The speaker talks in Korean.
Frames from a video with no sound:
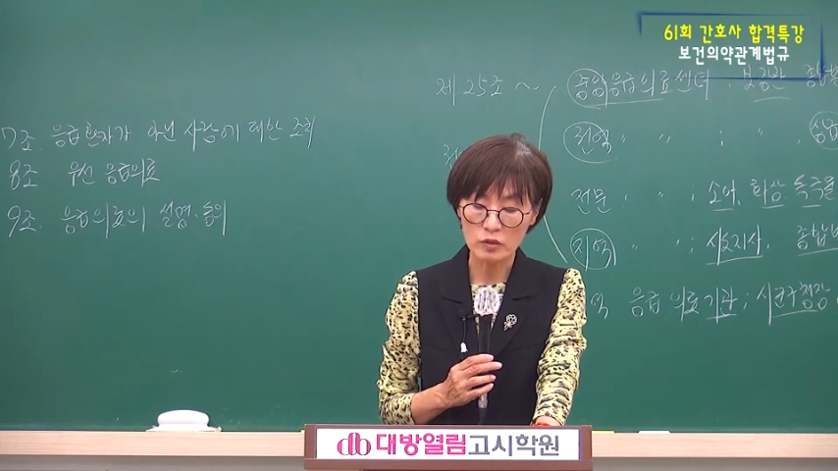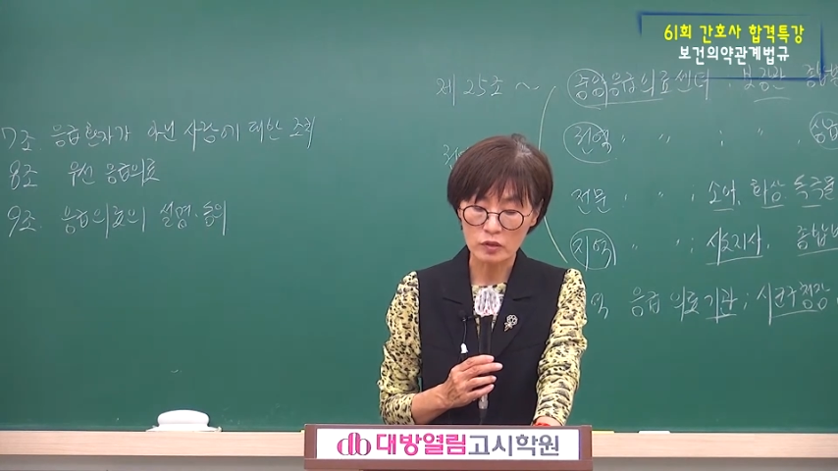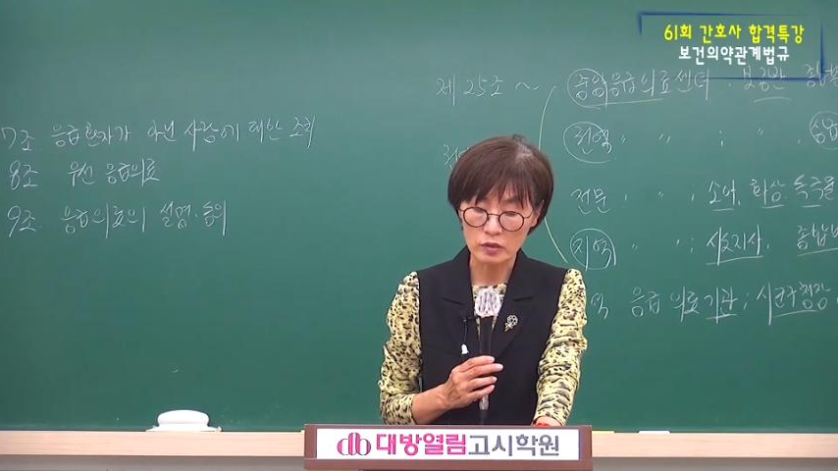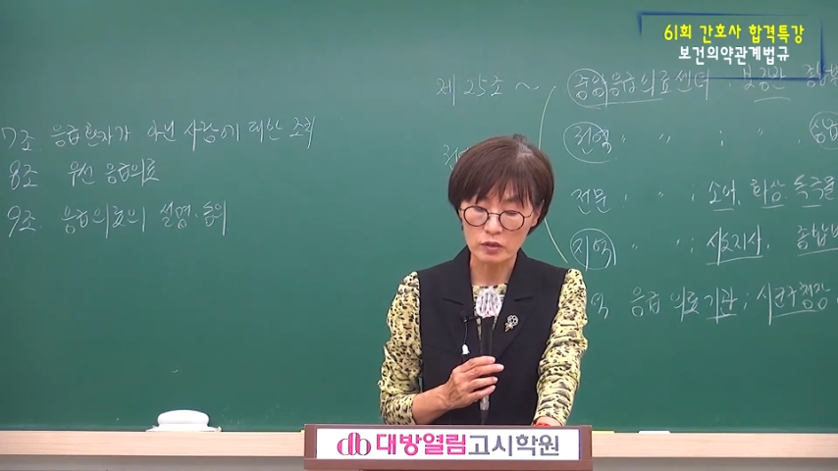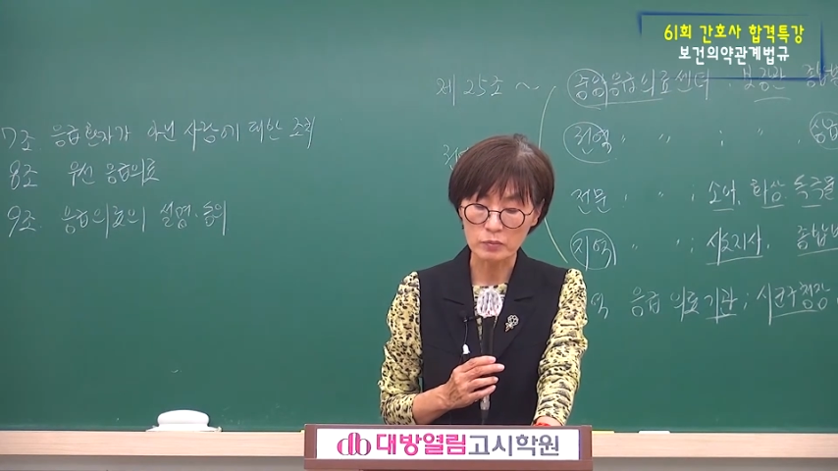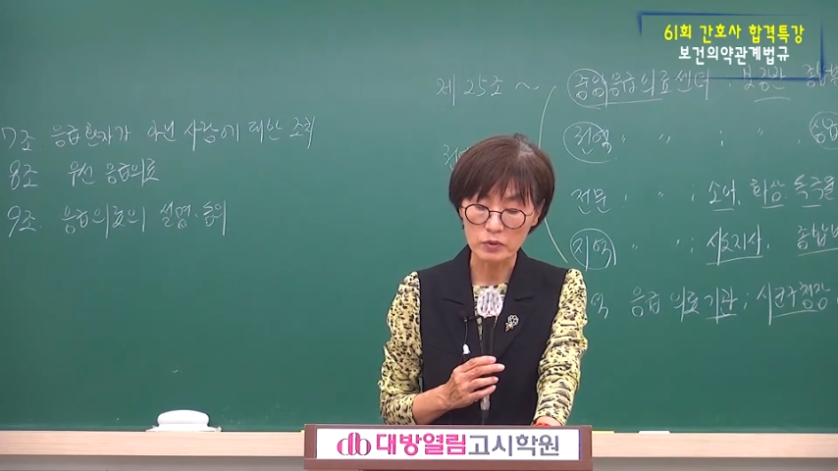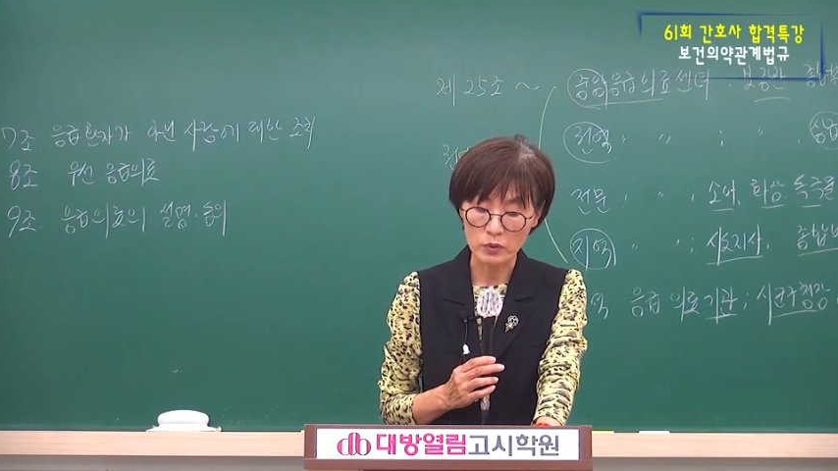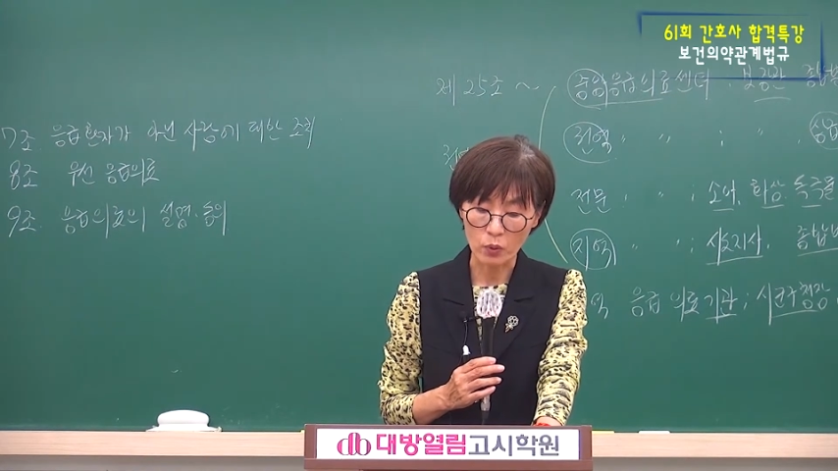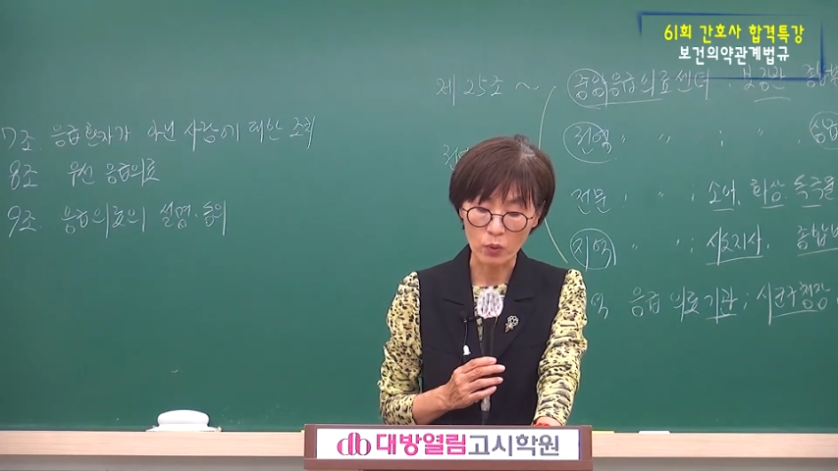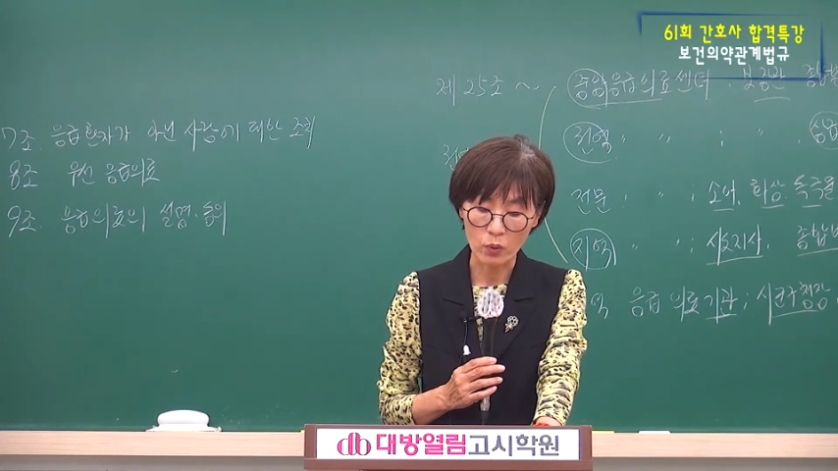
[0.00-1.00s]

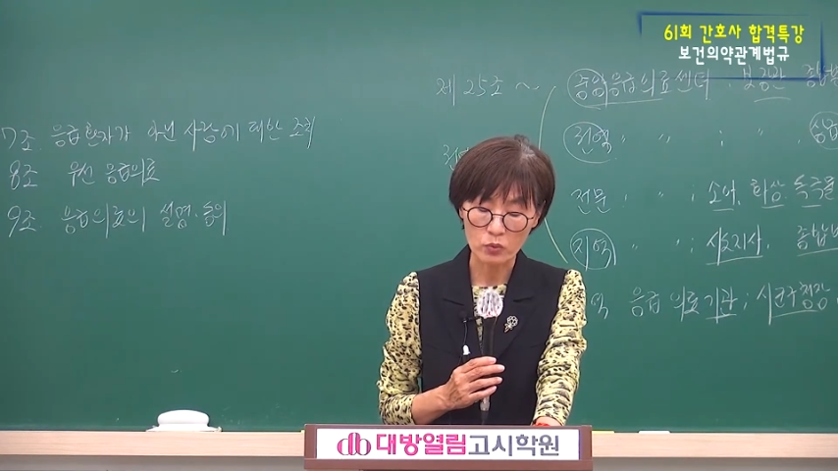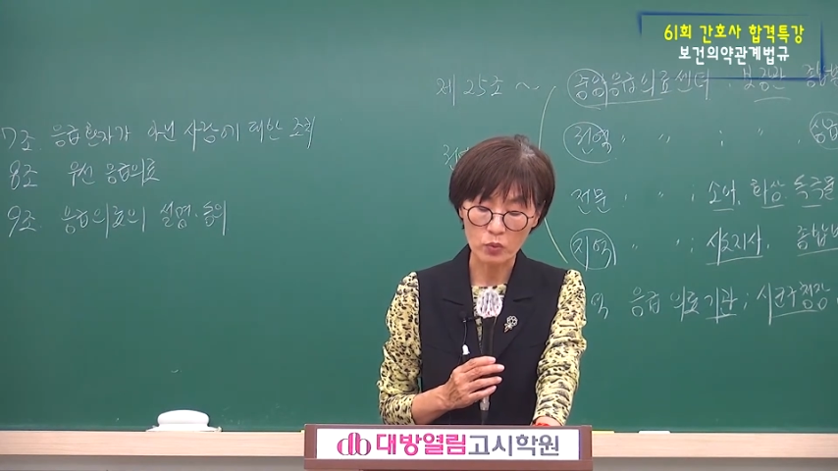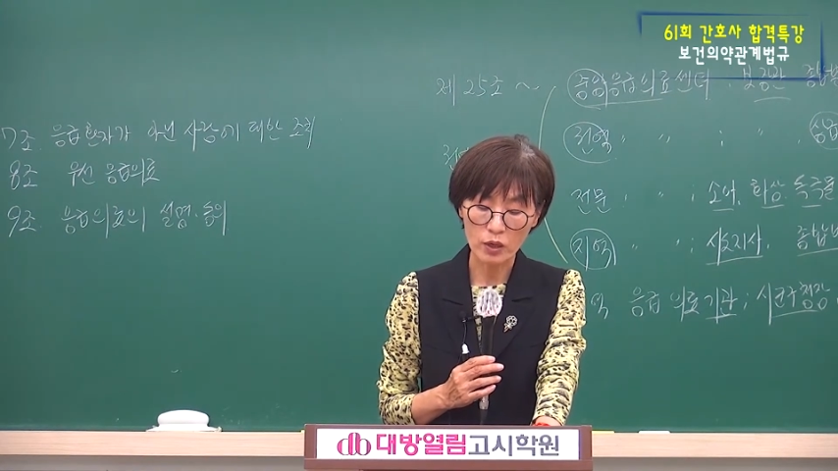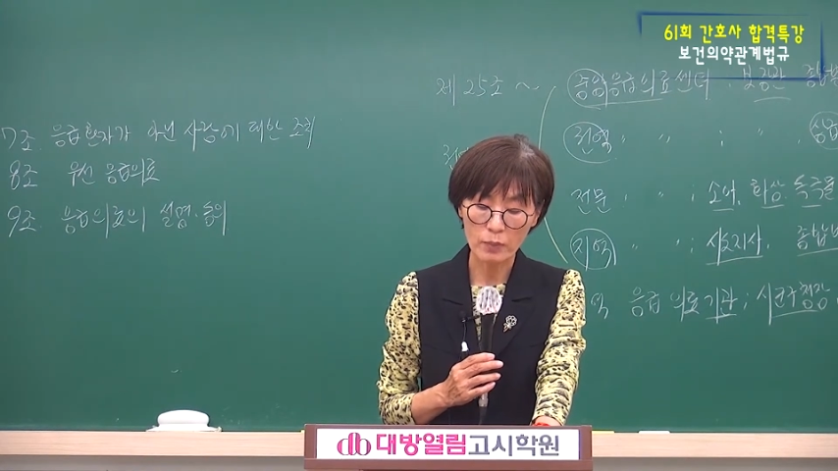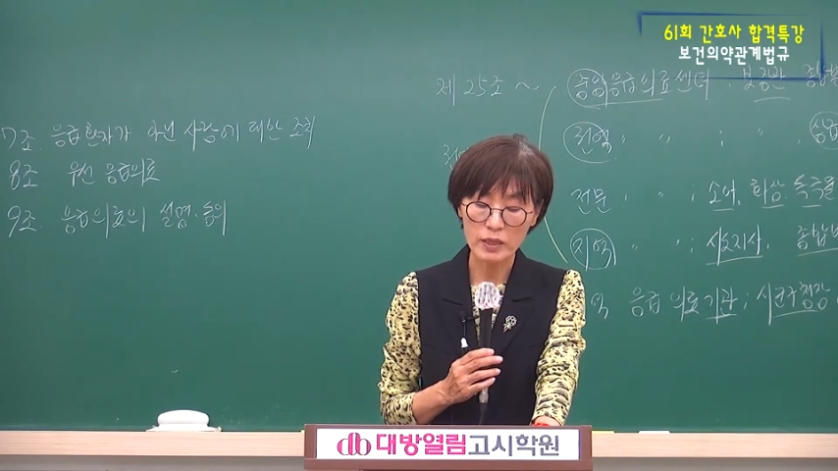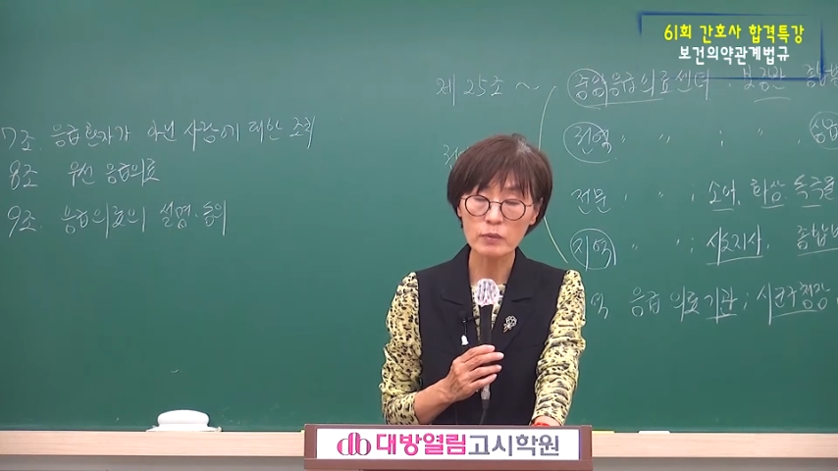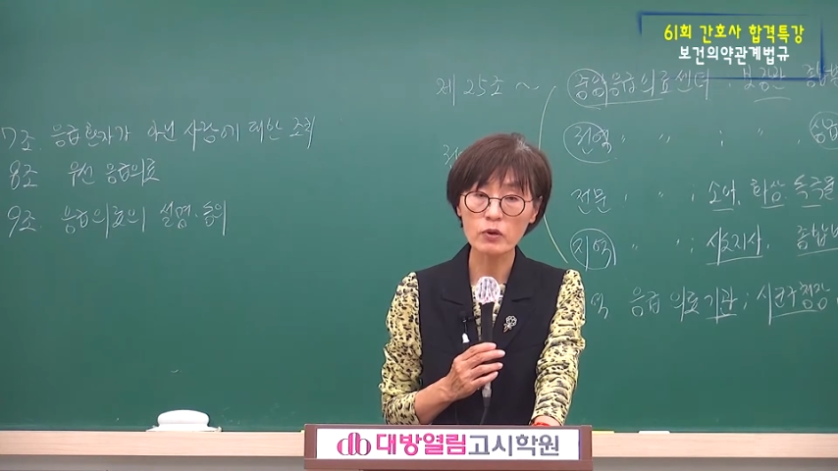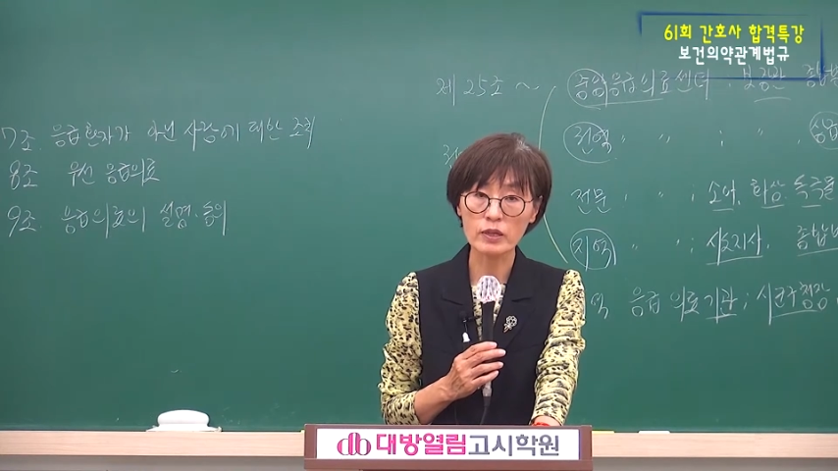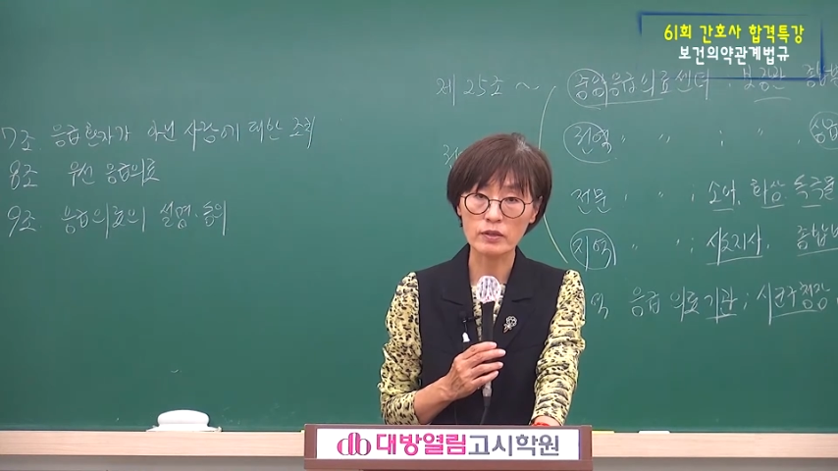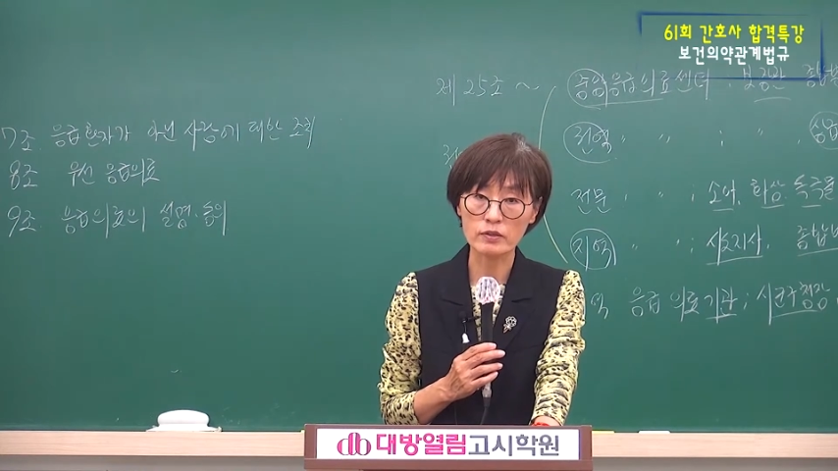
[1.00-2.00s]
응급의료. 동그라미
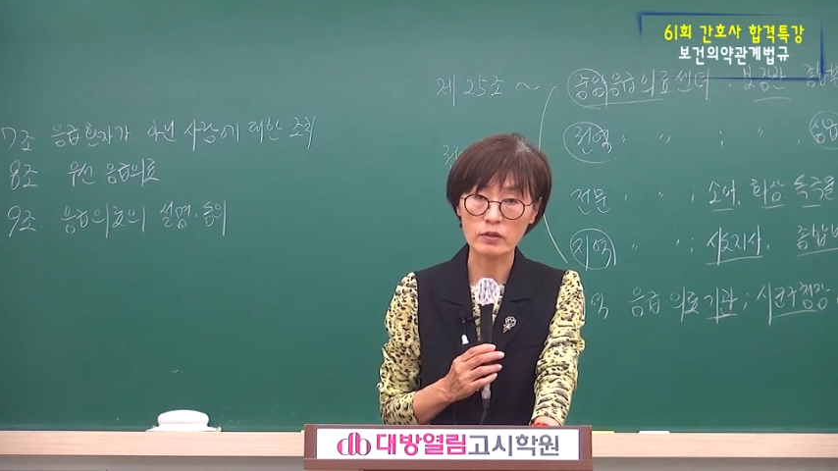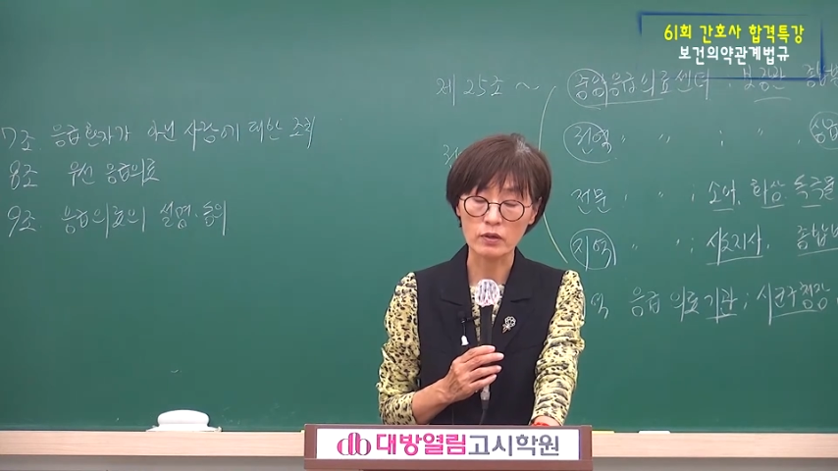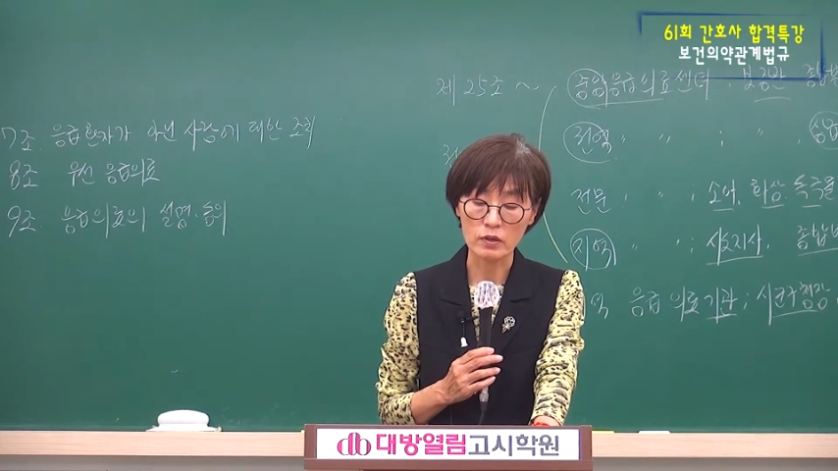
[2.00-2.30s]
2번에 있죠.